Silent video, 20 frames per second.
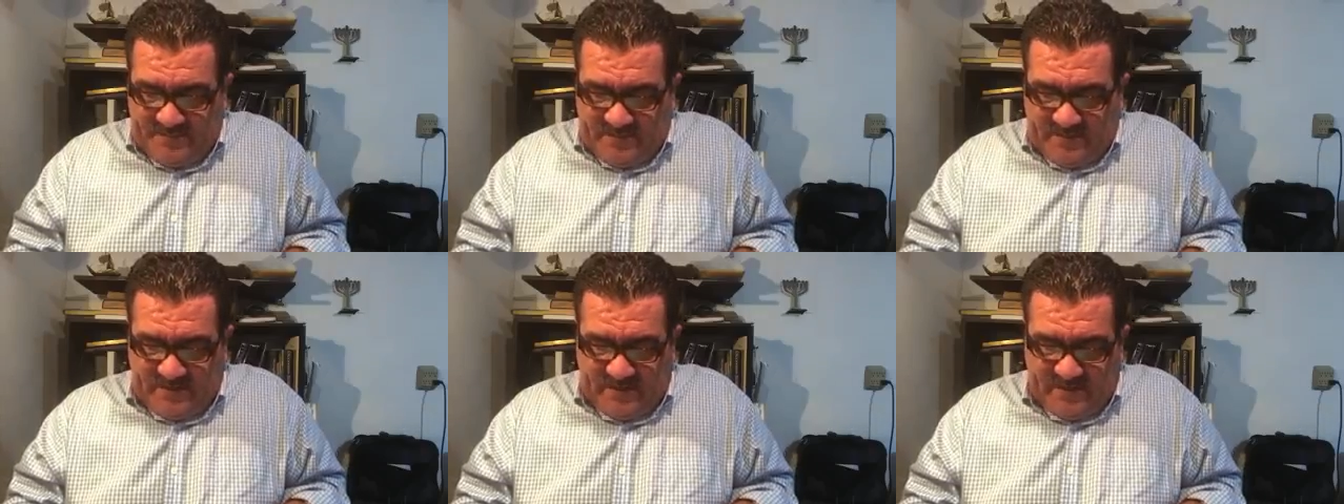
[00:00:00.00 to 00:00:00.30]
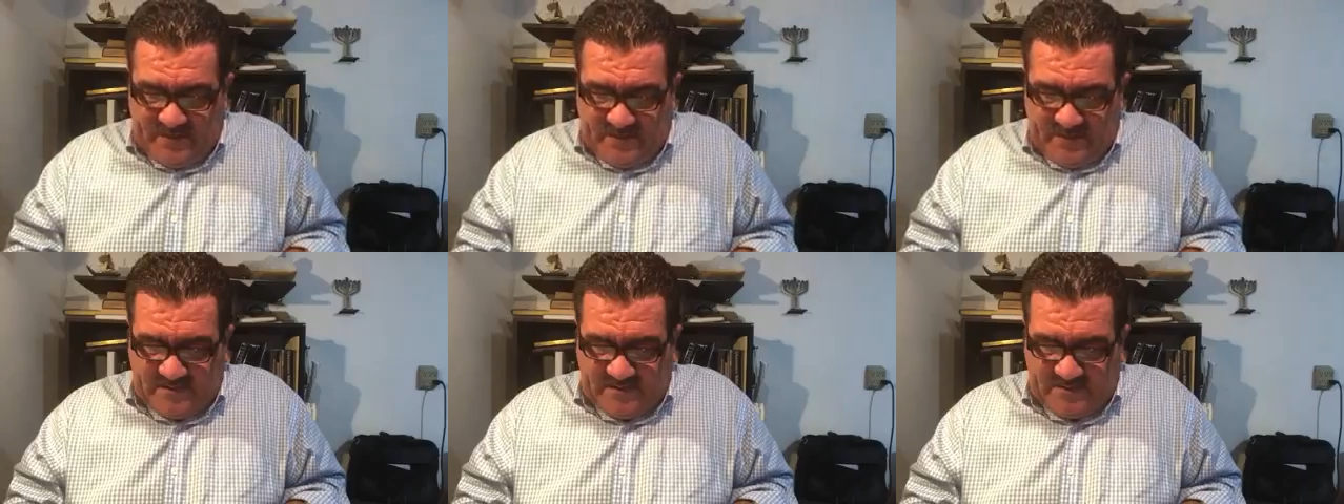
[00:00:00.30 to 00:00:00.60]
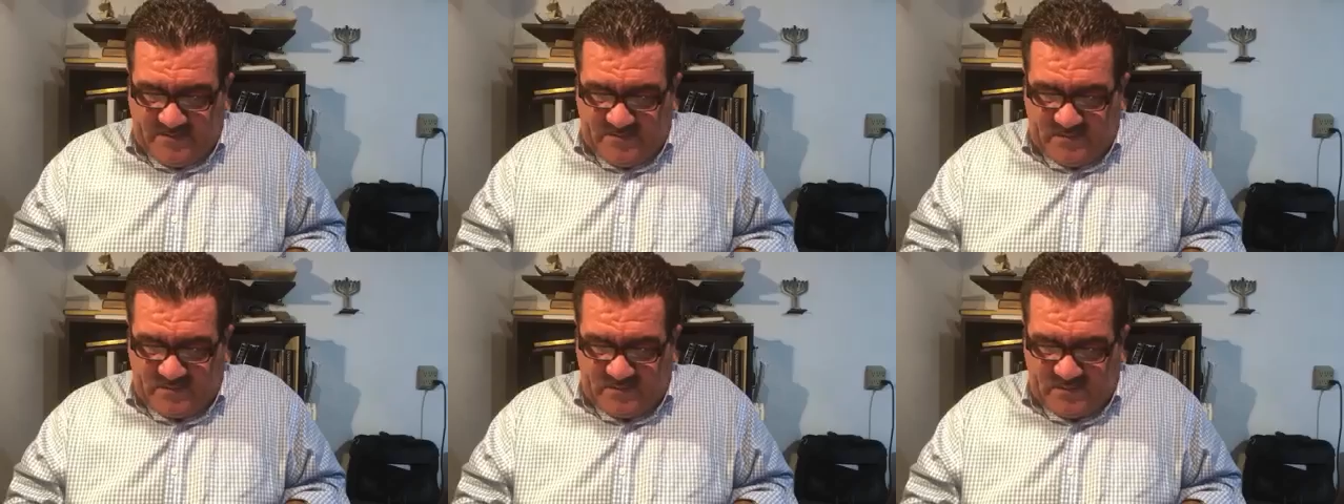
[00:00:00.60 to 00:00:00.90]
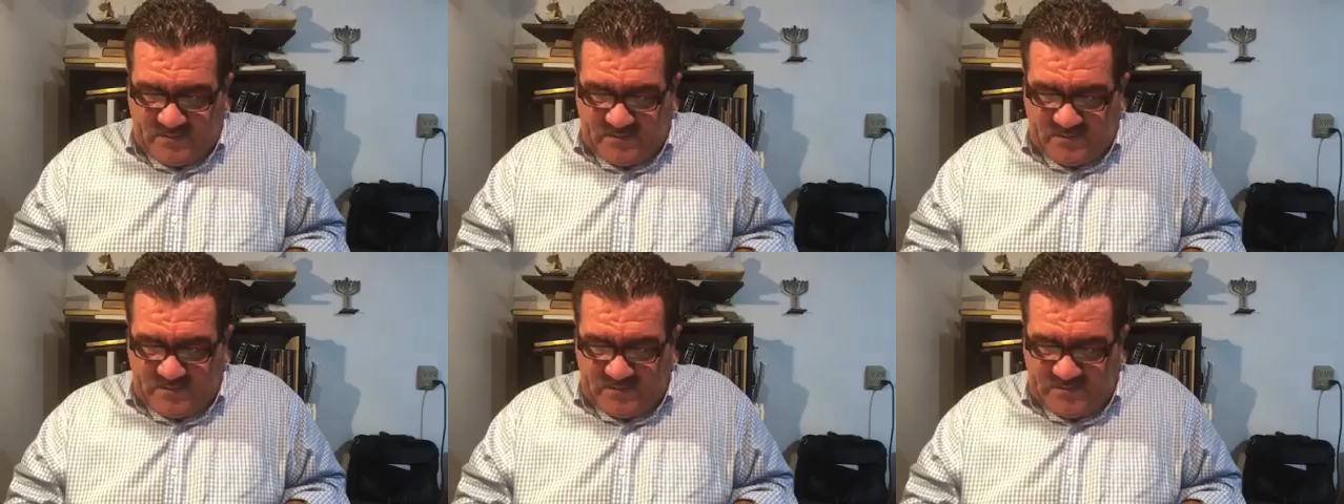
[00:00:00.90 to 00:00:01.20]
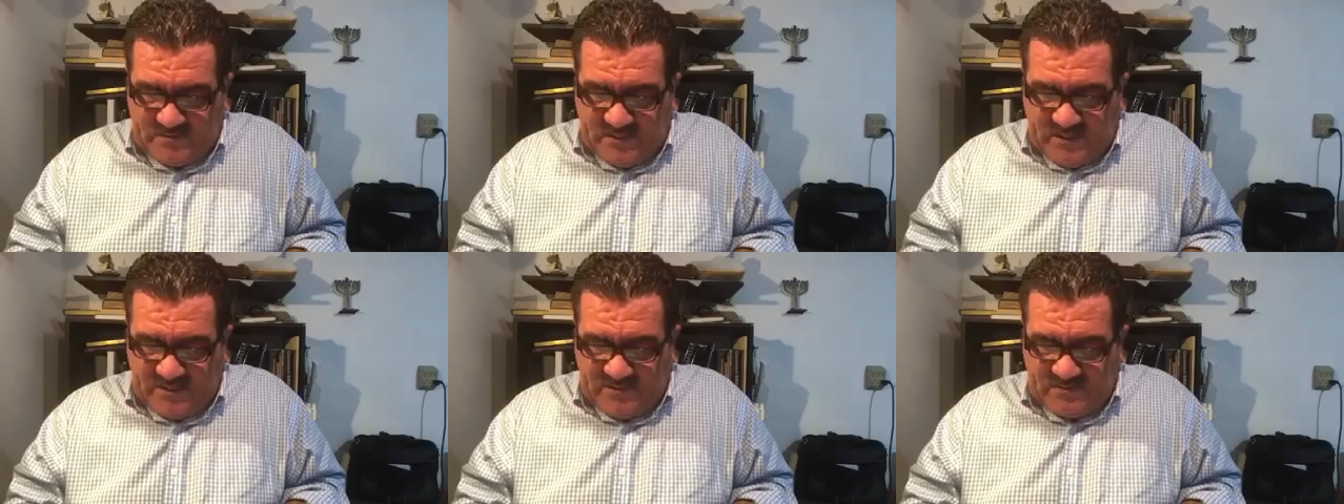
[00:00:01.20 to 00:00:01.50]
que entre vosotros
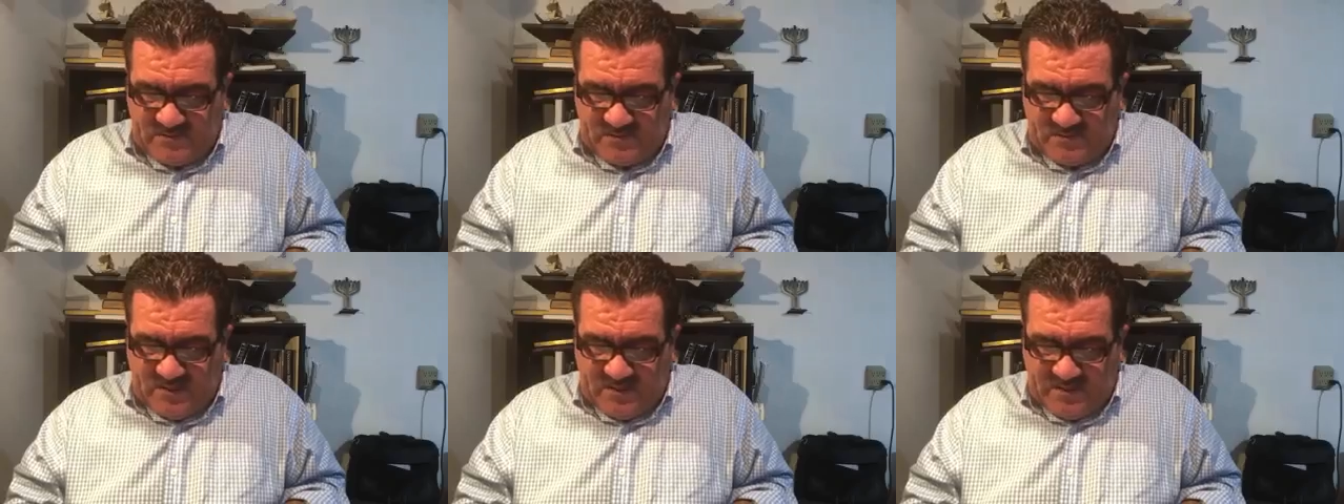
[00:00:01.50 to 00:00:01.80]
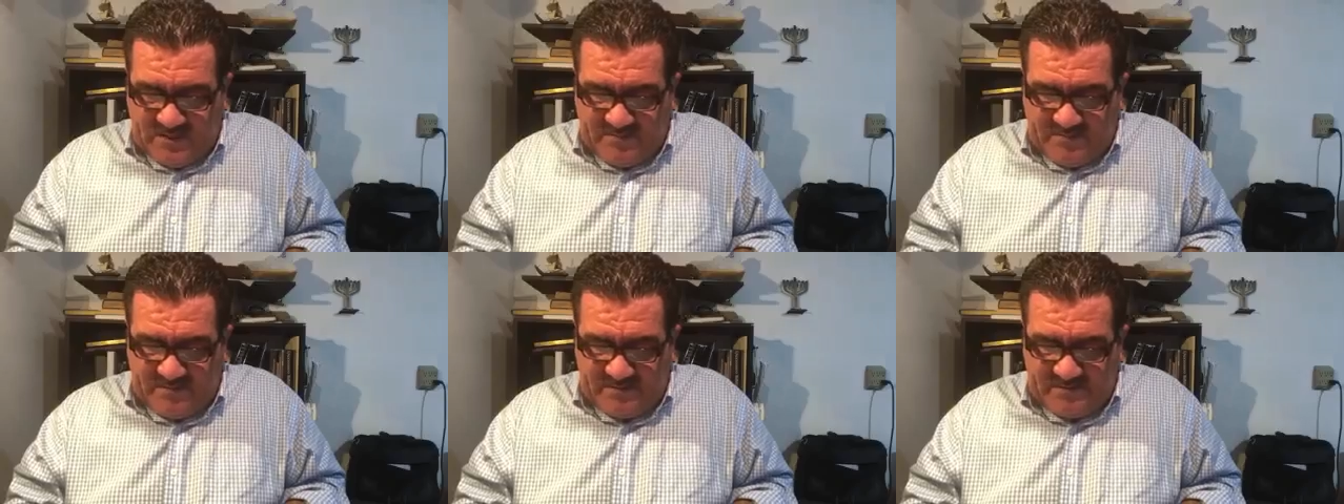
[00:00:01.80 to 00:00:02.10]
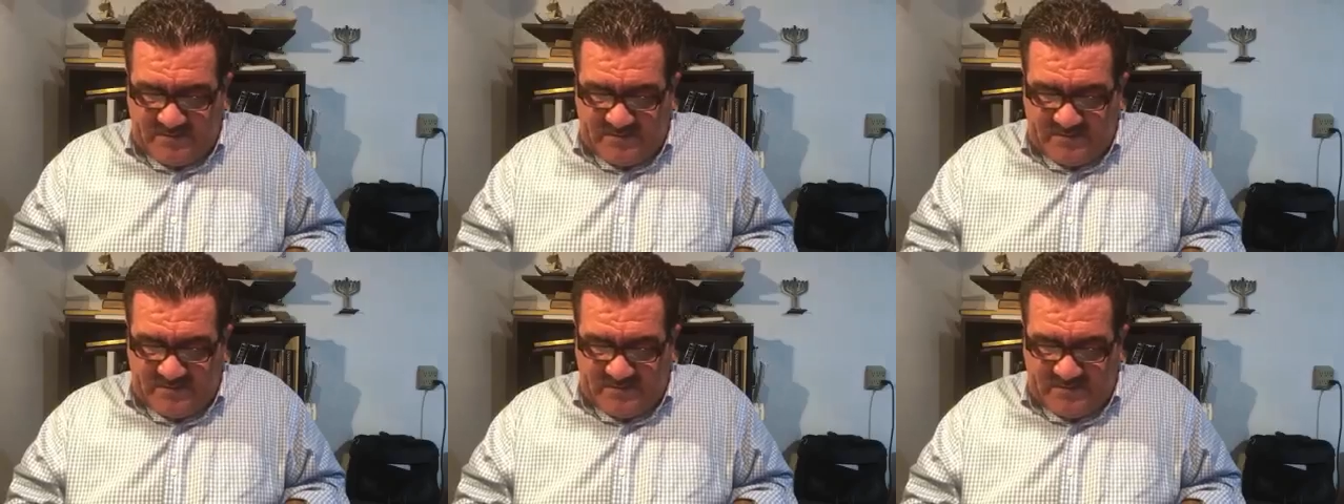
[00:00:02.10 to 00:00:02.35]
seáis unánimes